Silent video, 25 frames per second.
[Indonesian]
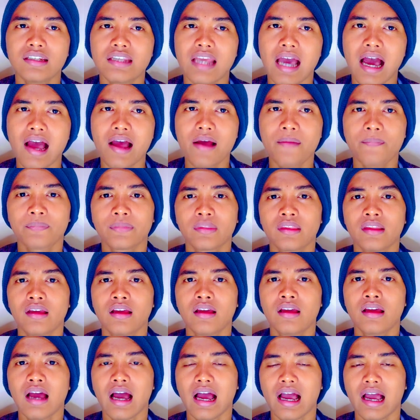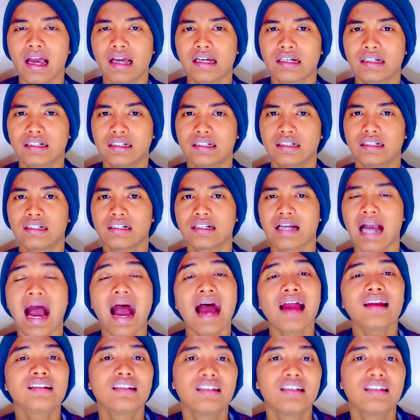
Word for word: dia eh, nggak uh,